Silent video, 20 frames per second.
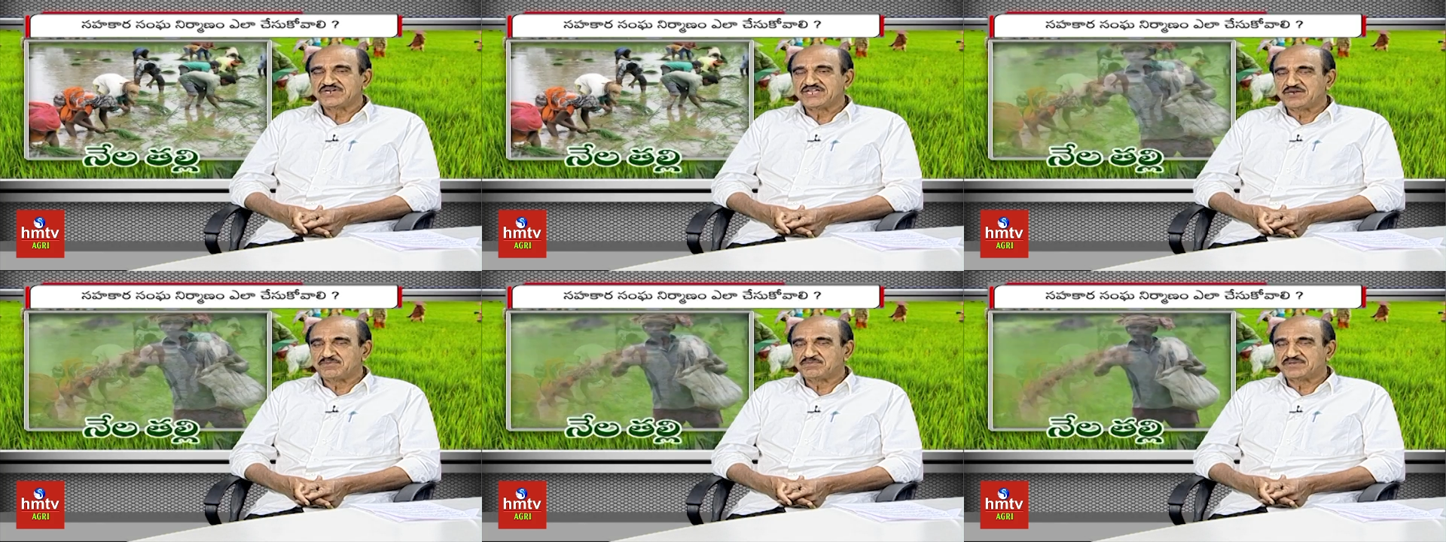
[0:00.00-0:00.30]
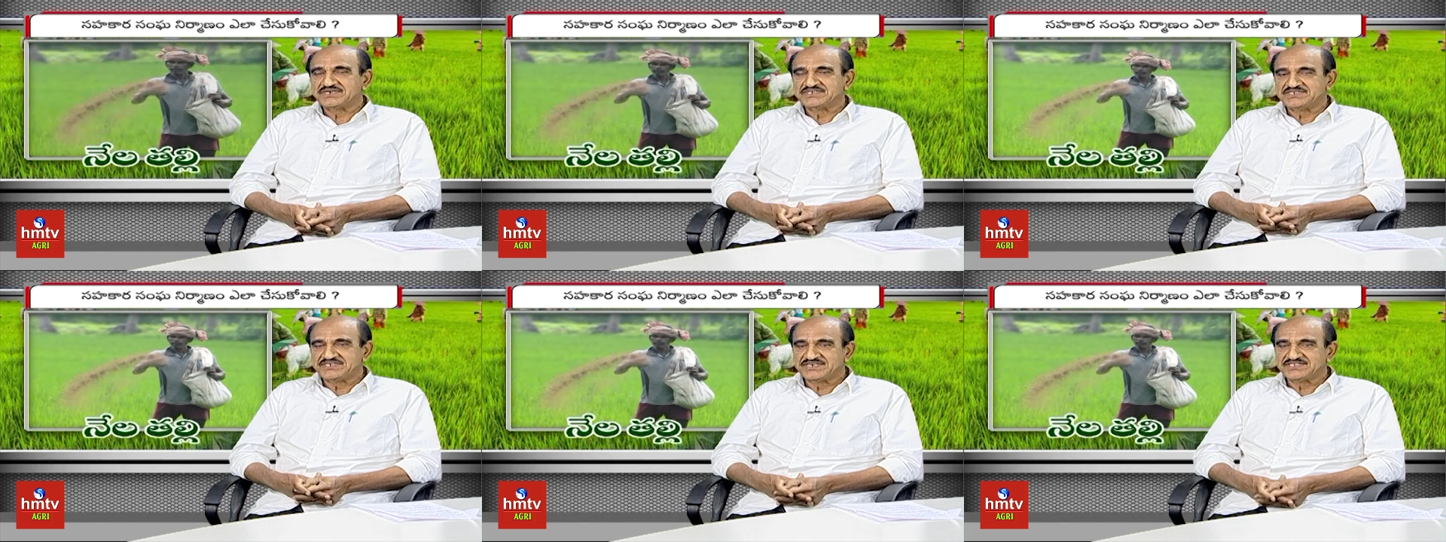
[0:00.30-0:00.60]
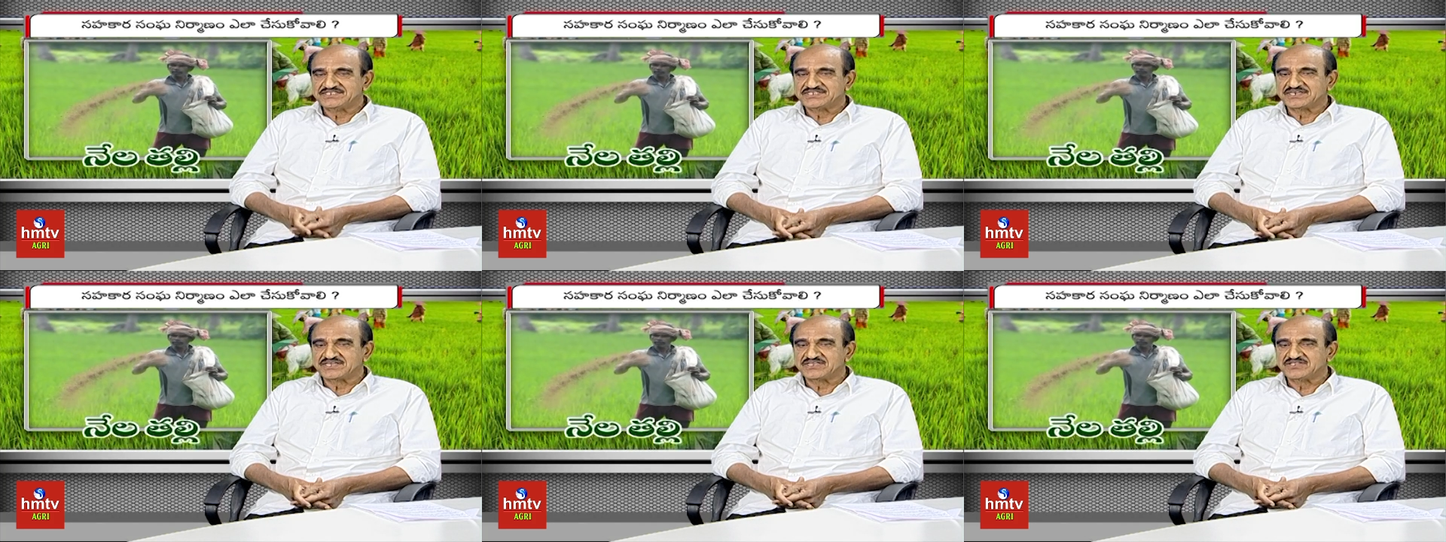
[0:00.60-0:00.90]
మరి ఏర్పాటు చేయడం
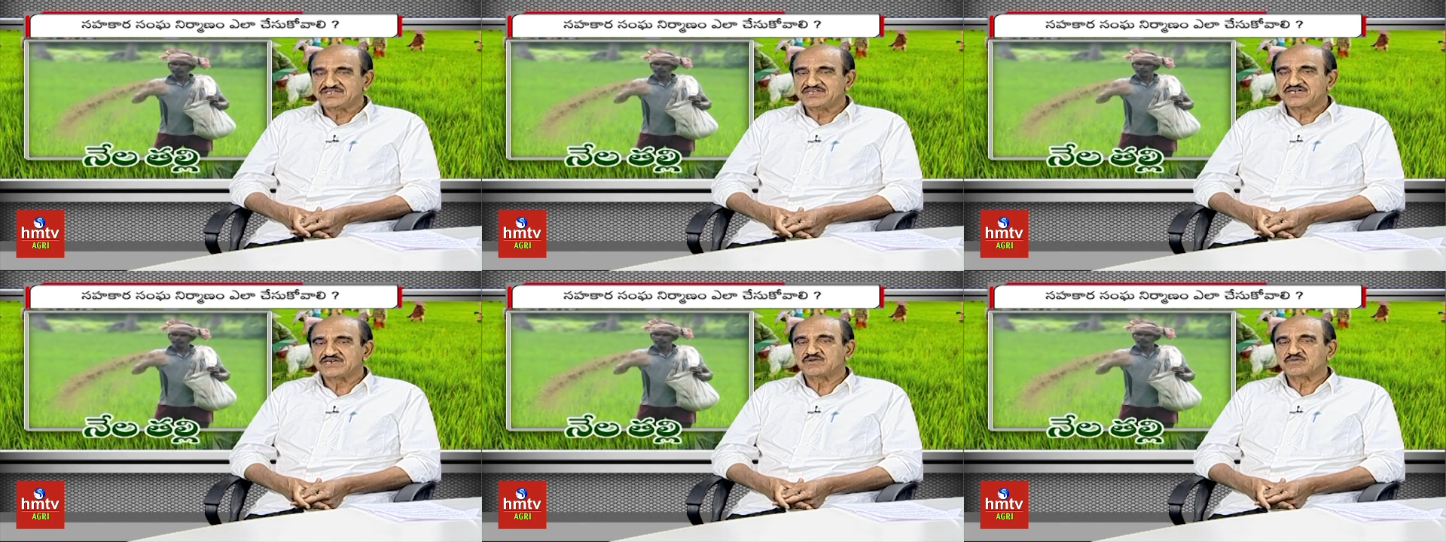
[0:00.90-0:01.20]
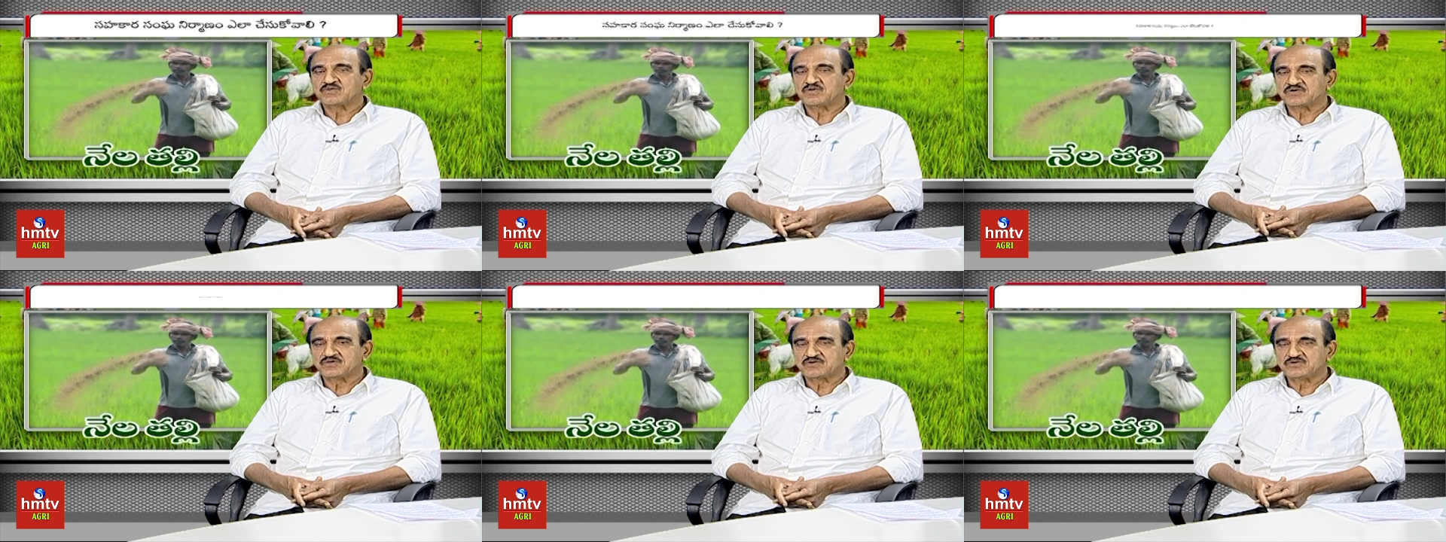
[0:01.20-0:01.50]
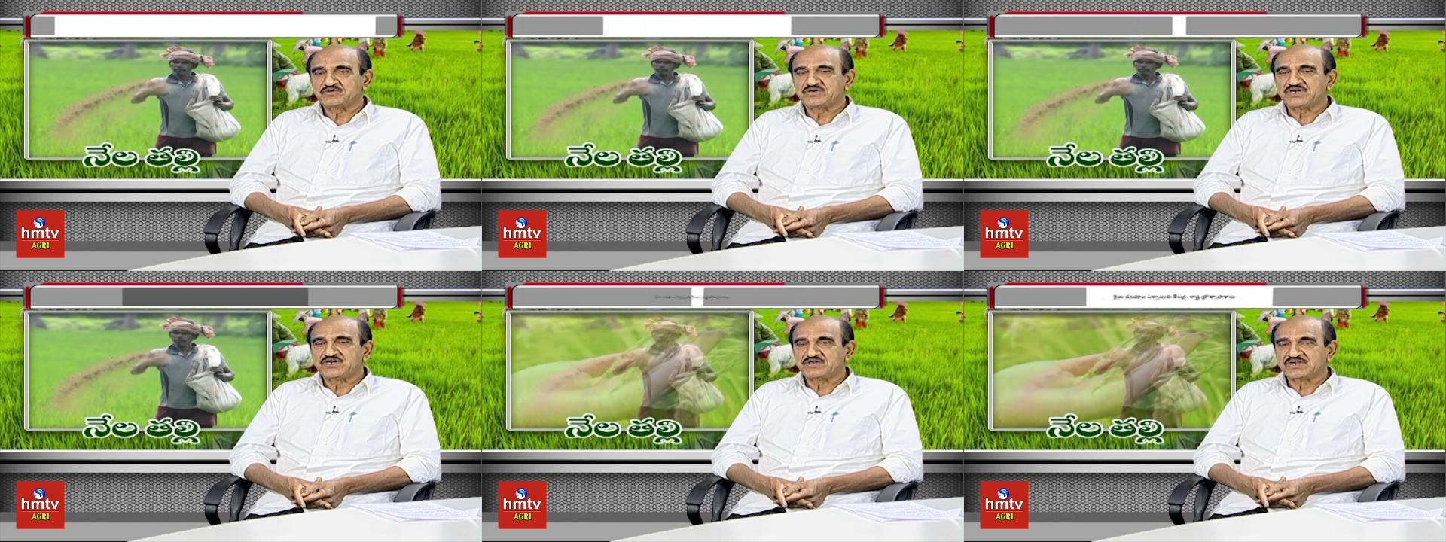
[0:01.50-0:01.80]
జరిగింది అట్లా ఒక
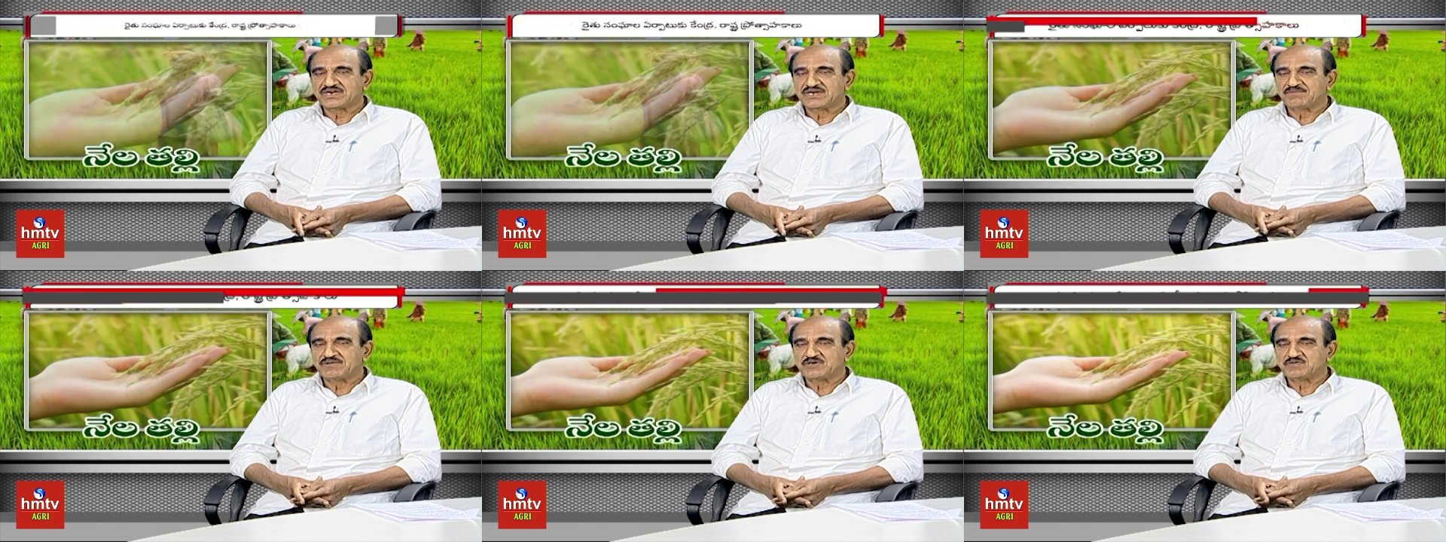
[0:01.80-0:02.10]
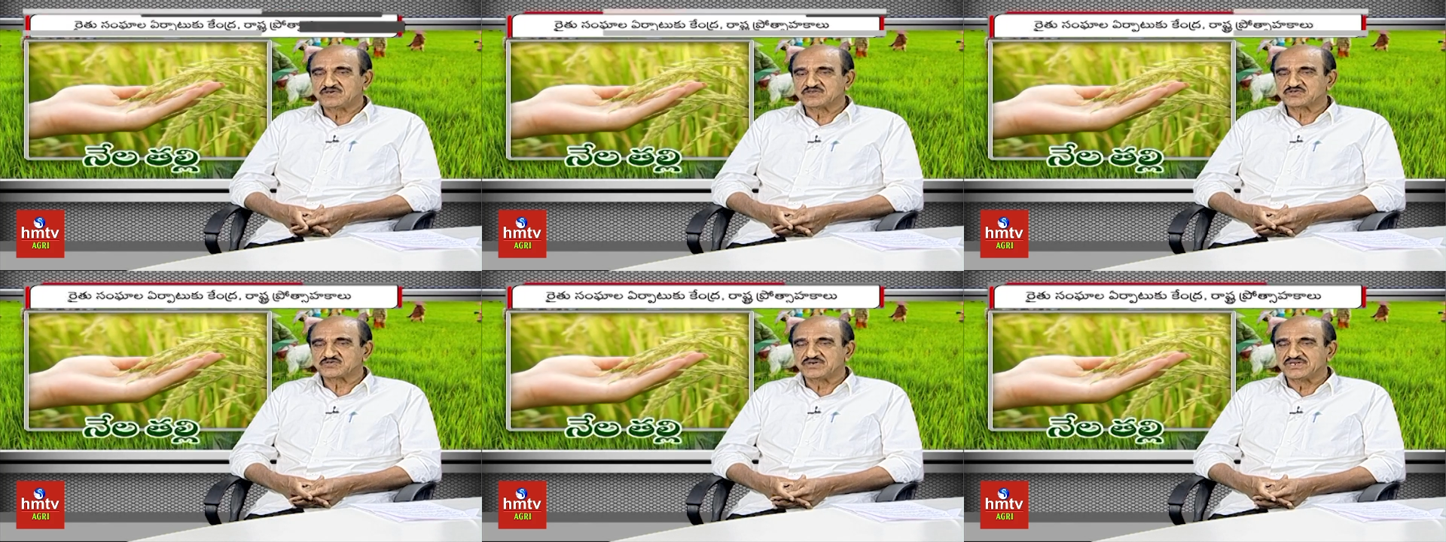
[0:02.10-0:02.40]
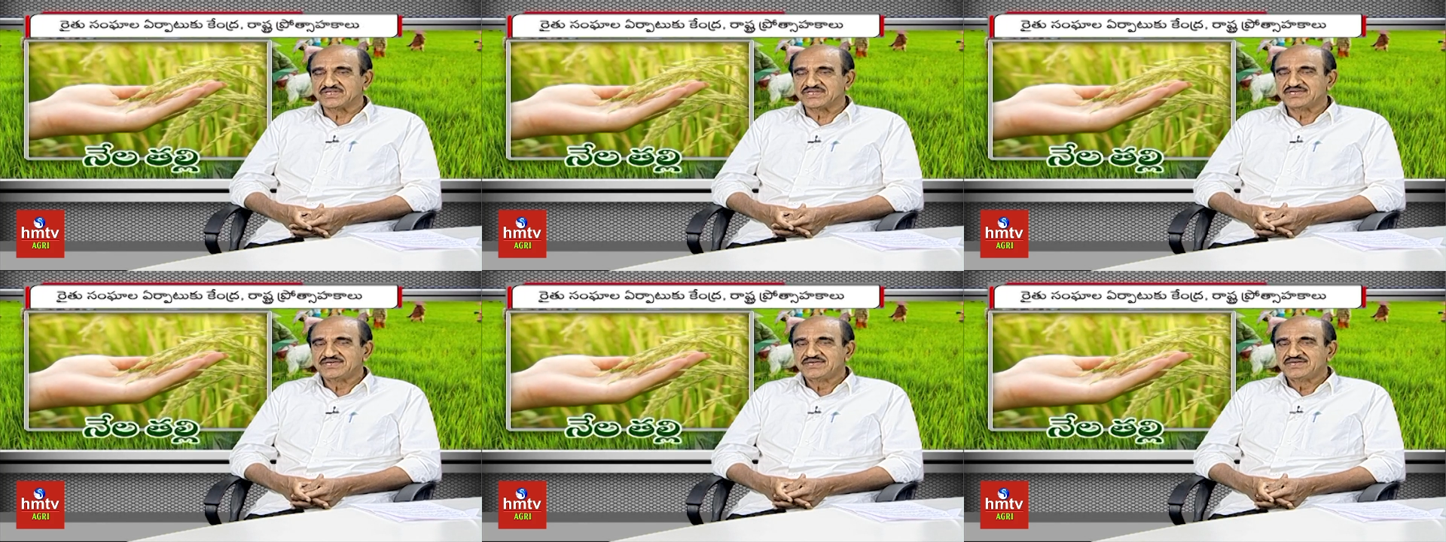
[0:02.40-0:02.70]
రోజు రెండు గ్రామాల కూడా
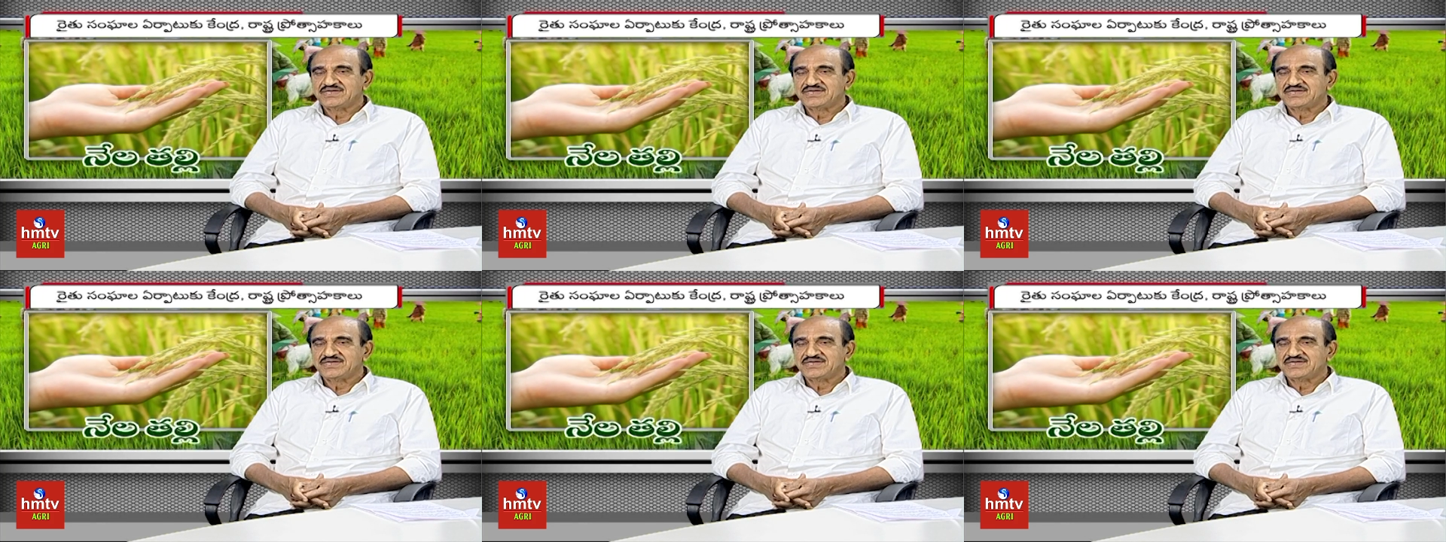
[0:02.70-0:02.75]
వస్తాయి